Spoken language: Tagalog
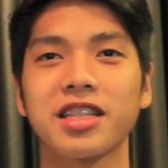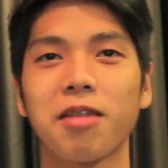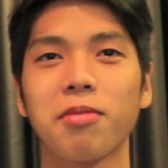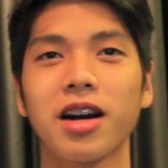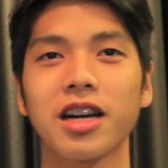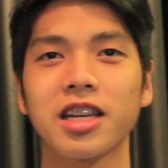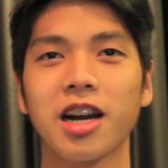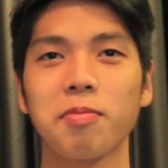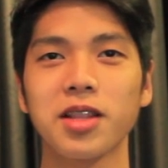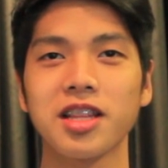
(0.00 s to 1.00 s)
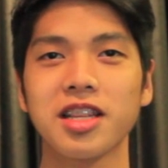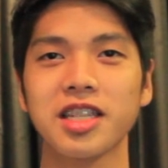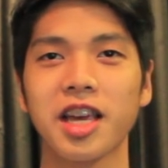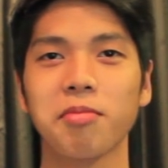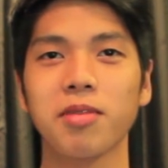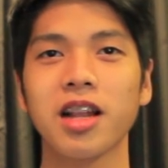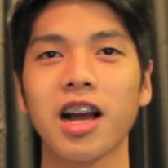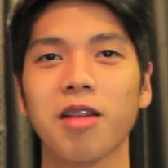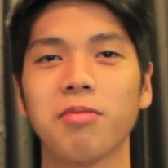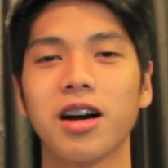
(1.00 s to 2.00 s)
kasama ang kanyang kapatid na si Eman
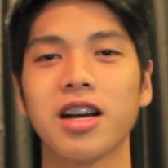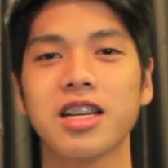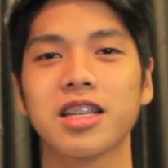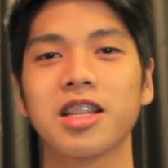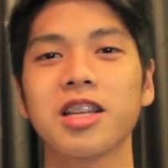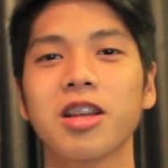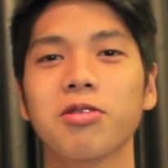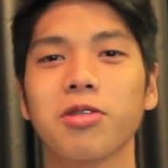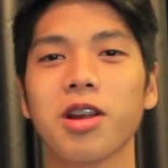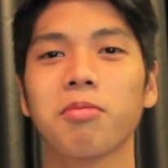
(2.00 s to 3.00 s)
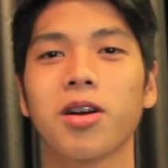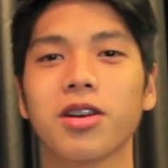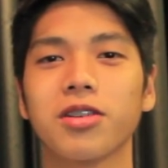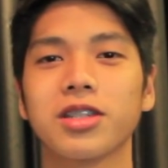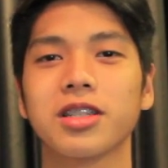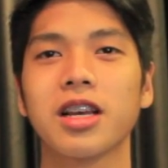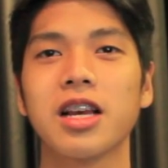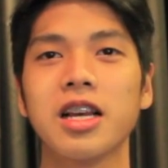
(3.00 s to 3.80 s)
Lacaba sa diktatorya Marcos